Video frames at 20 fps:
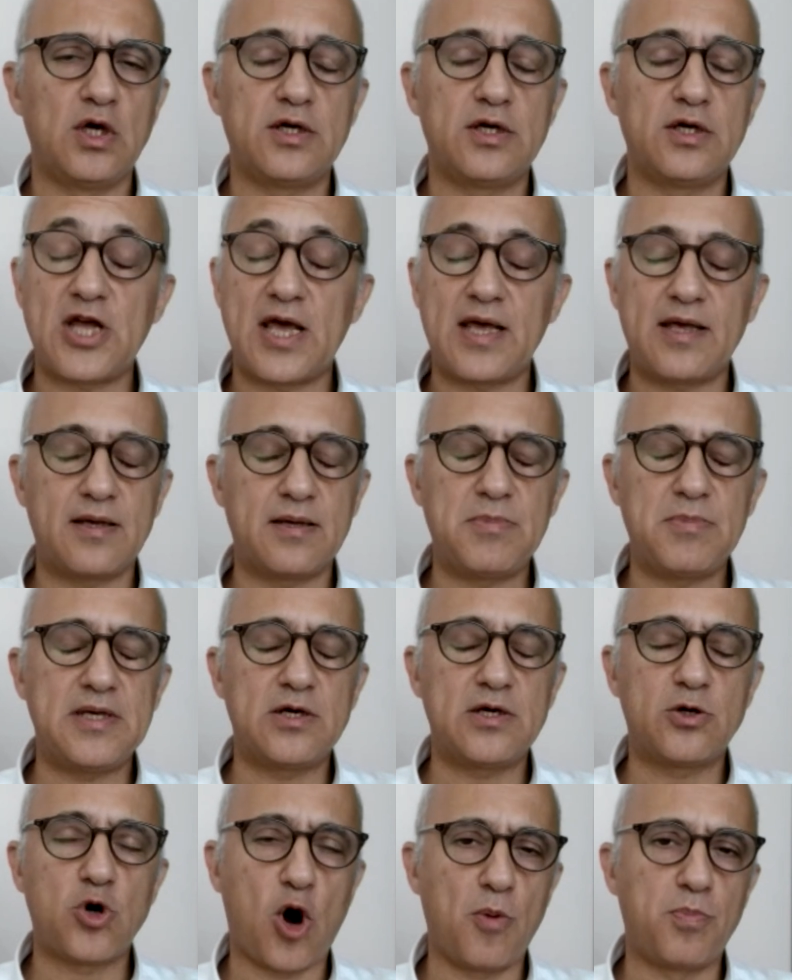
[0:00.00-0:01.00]
şey
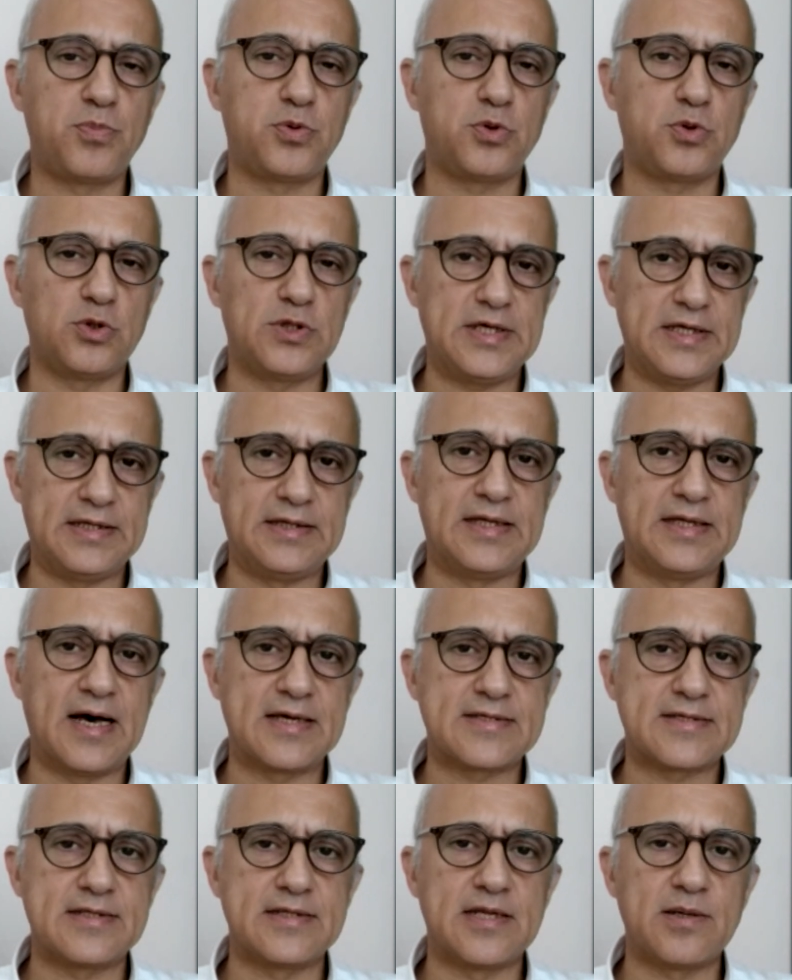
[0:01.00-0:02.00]
bir kop
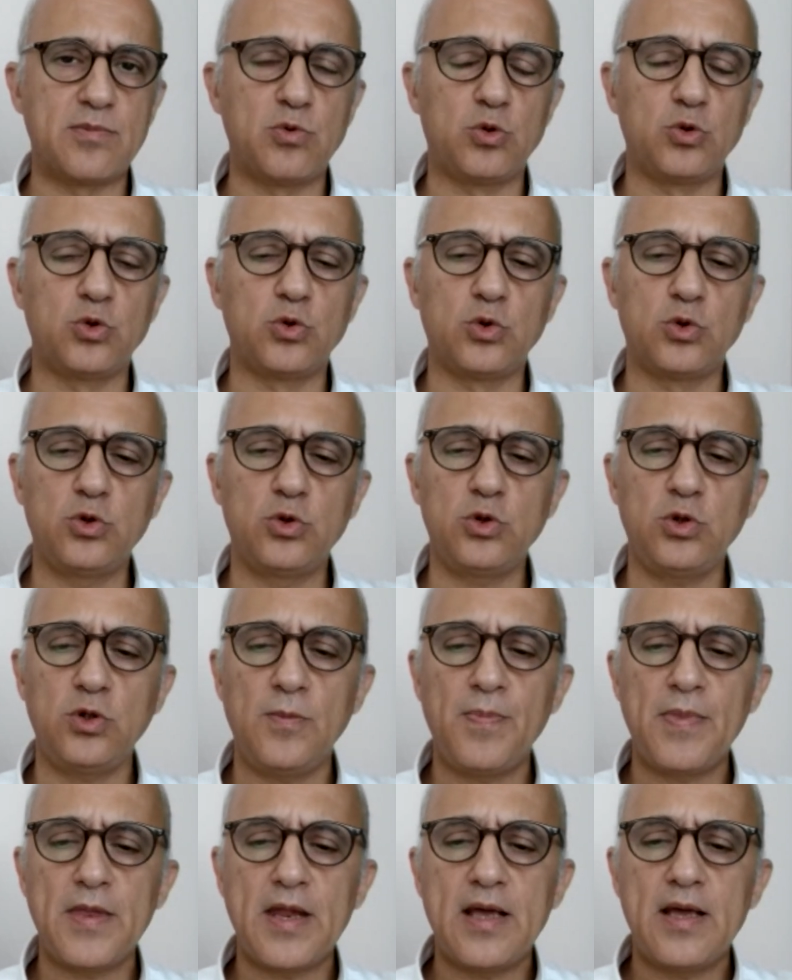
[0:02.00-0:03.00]
iddiasında
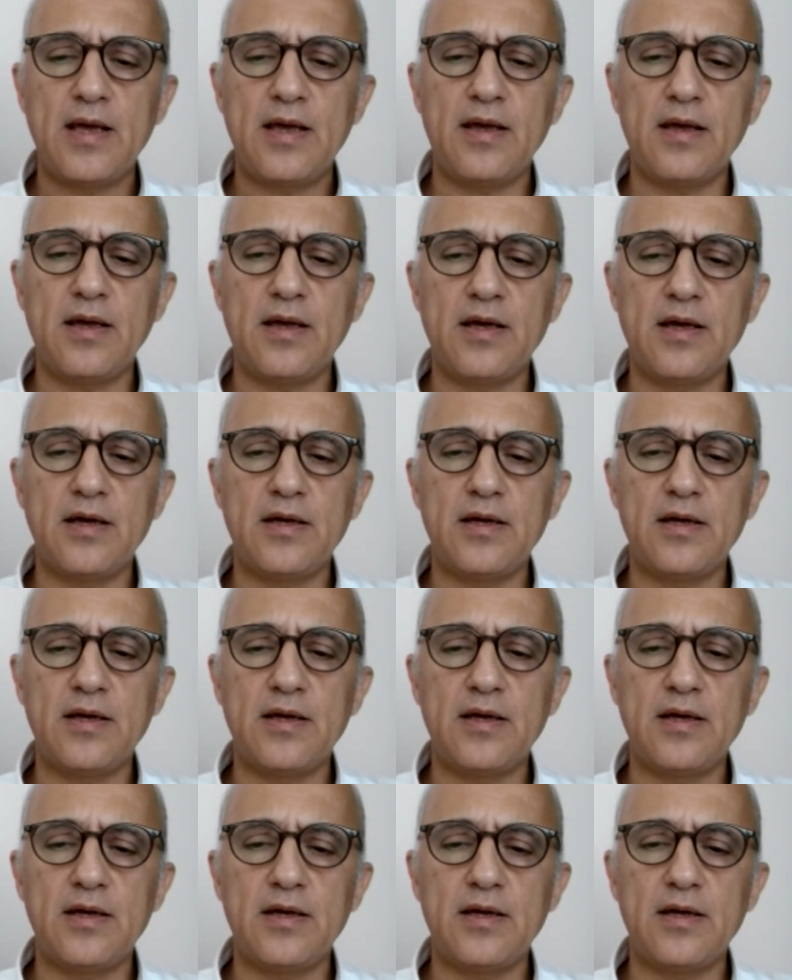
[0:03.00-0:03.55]
bulunuldu. E,